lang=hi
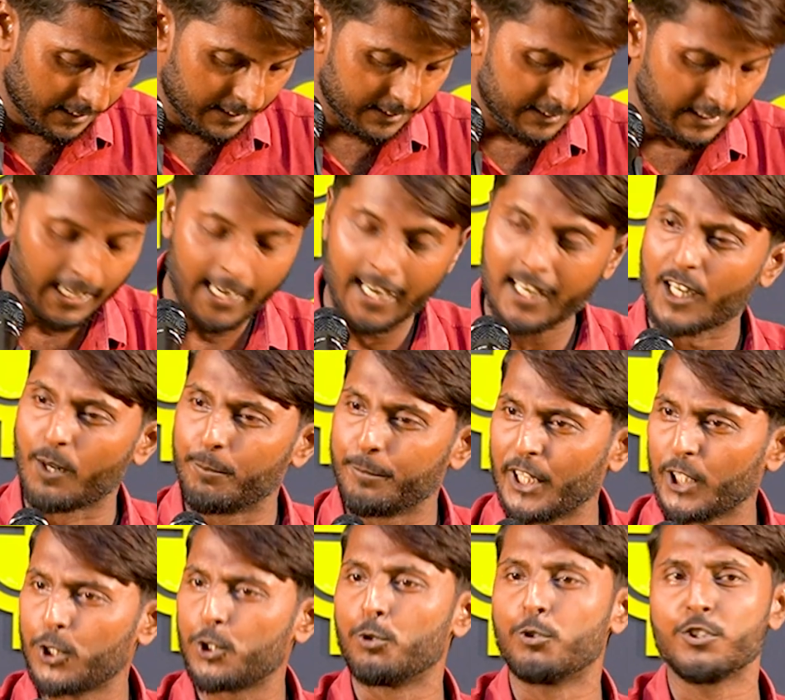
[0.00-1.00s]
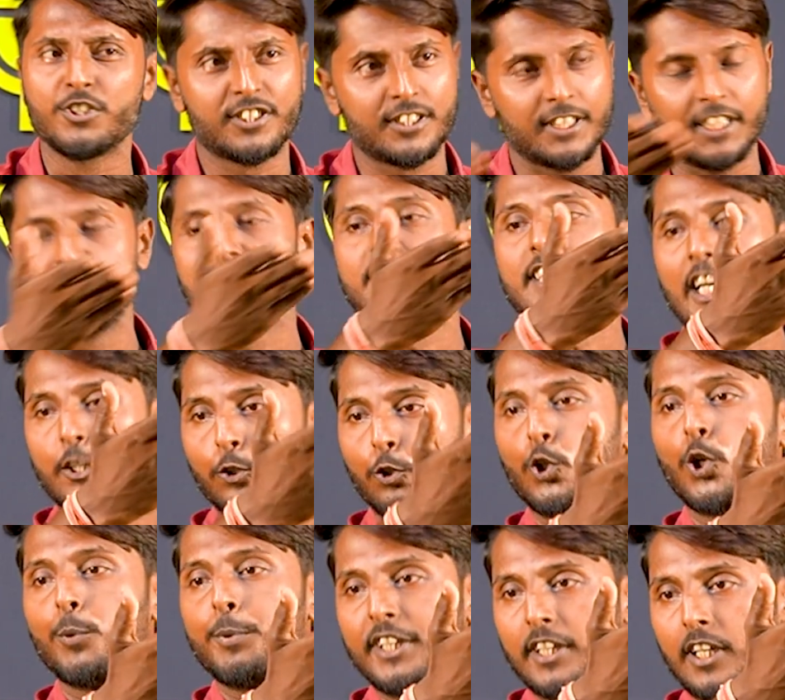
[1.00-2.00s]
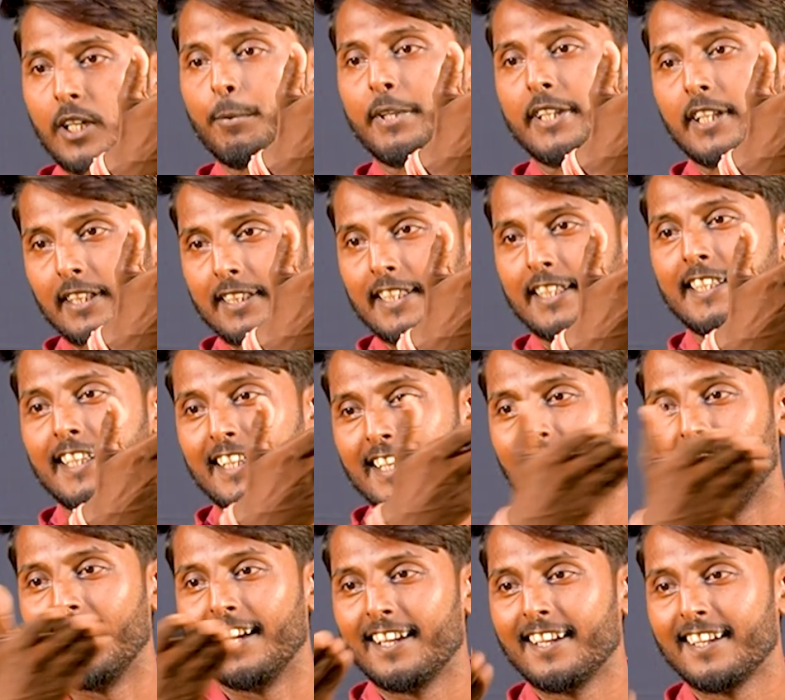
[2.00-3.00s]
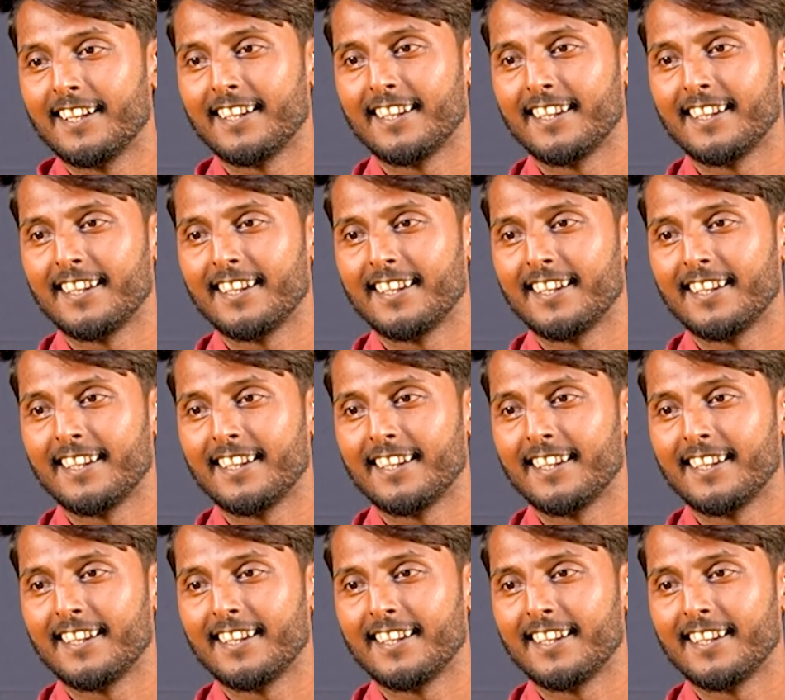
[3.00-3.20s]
यार हमने तो उन इंसानों को भी रंग बदलते देखा है